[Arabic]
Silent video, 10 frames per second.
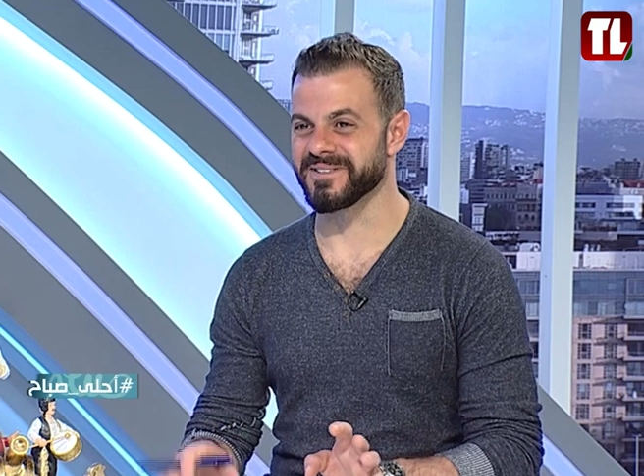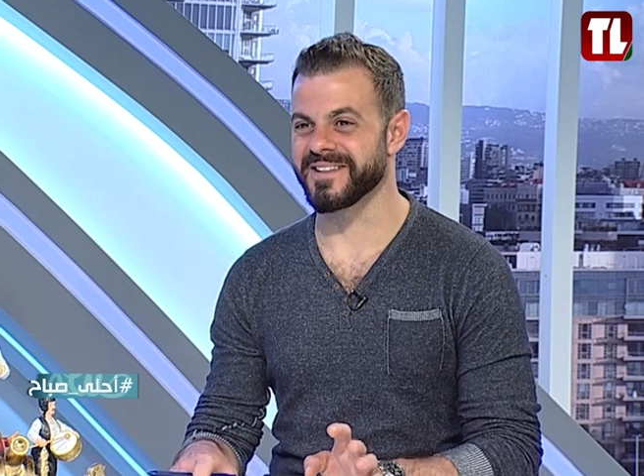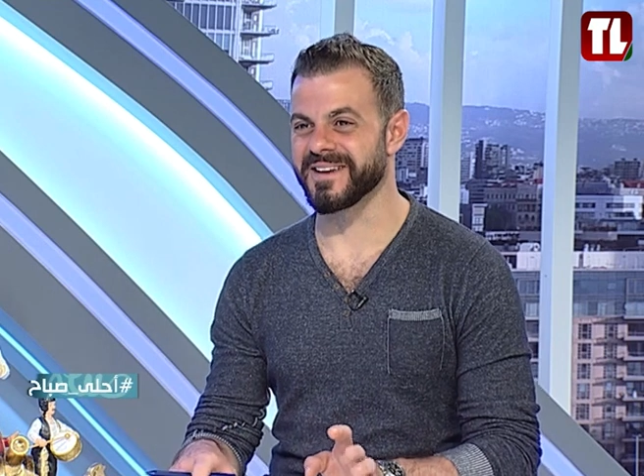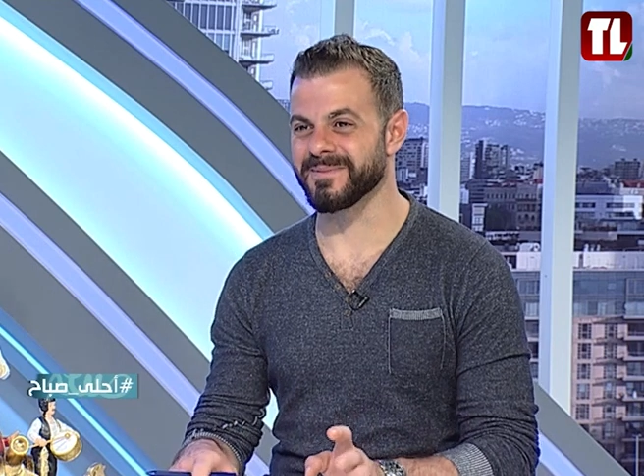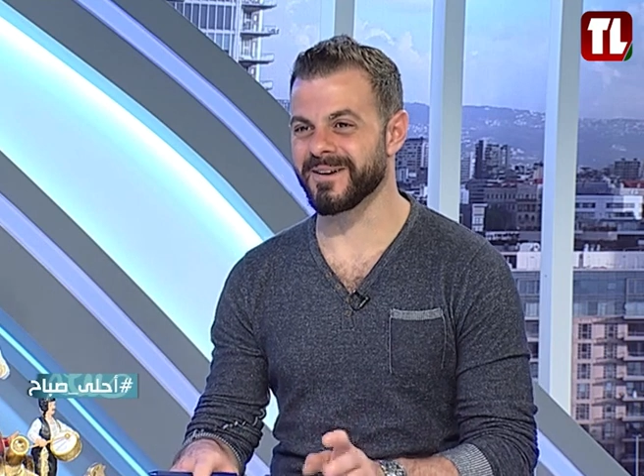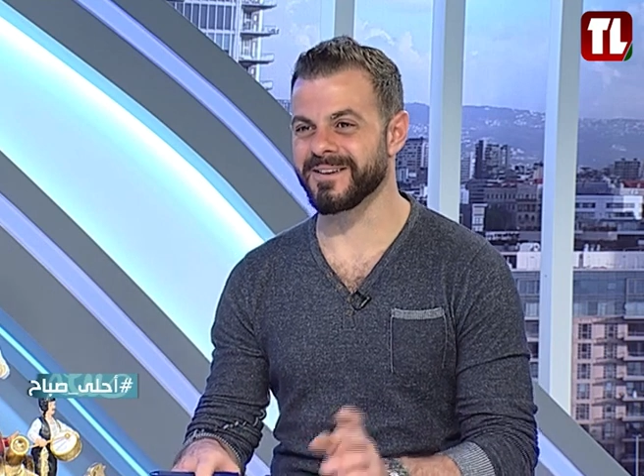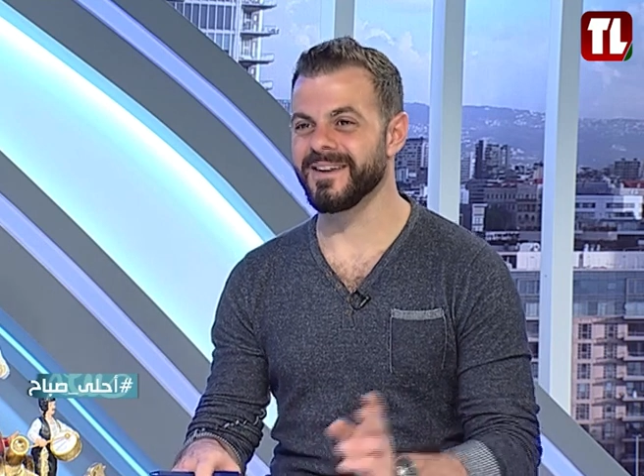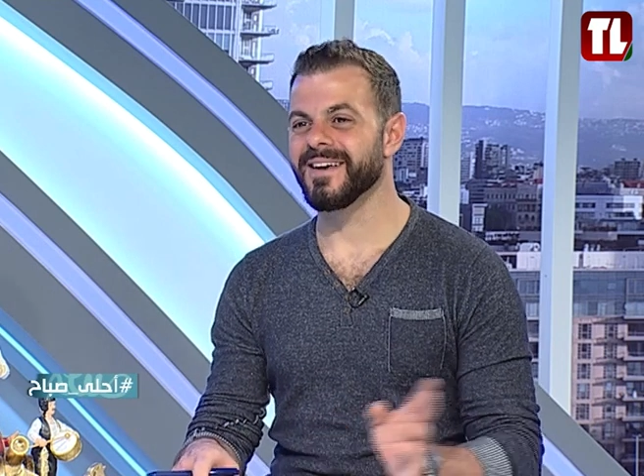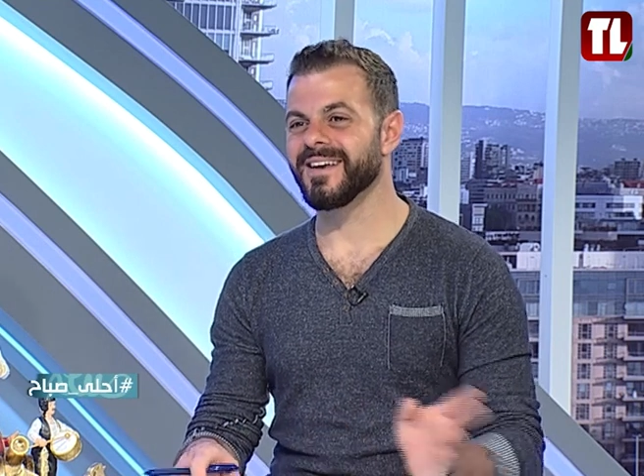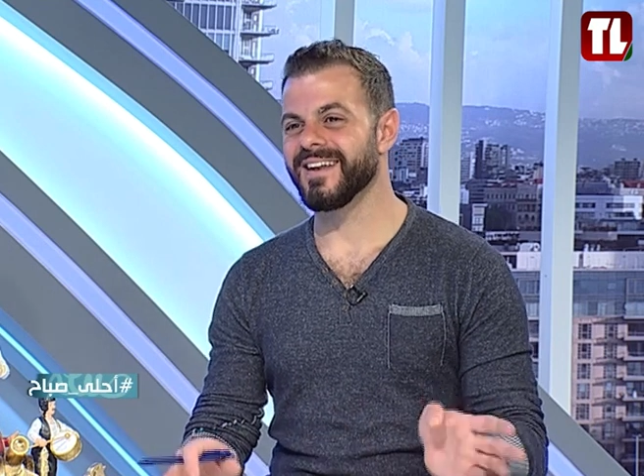دائما
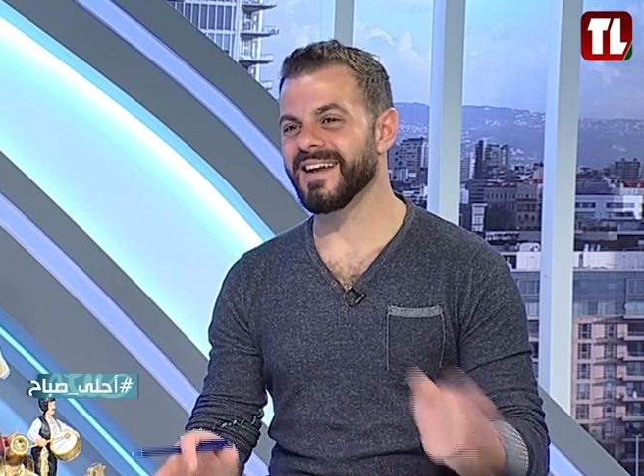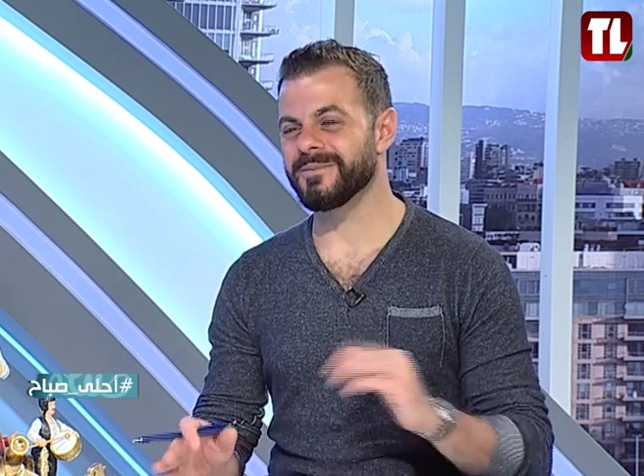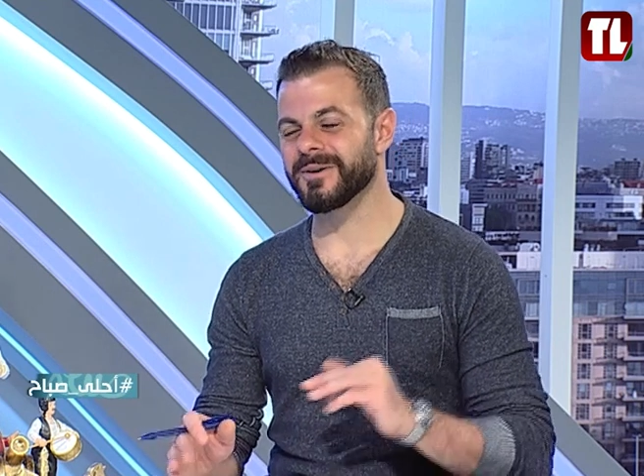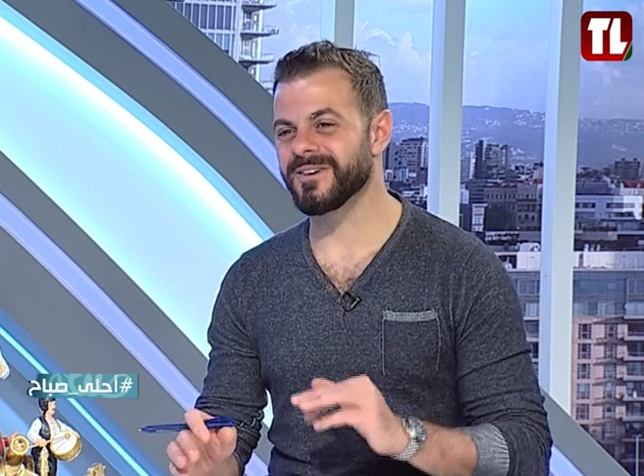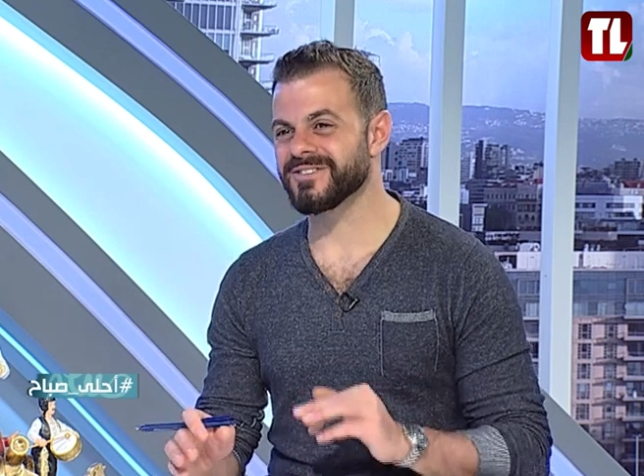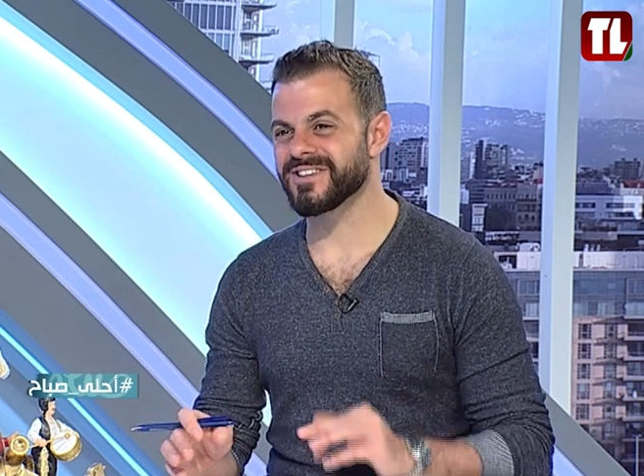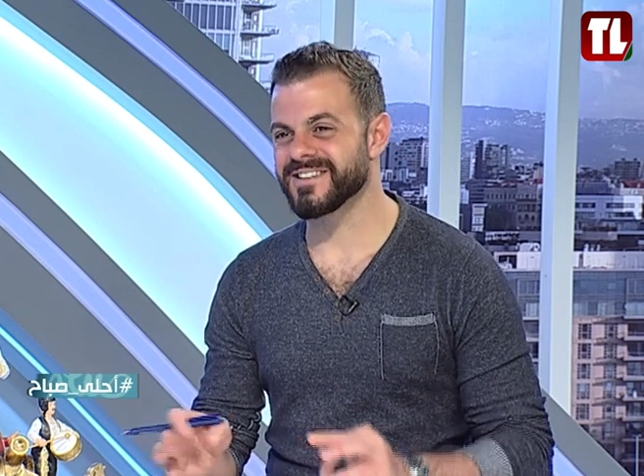صحيح لا من وين جاي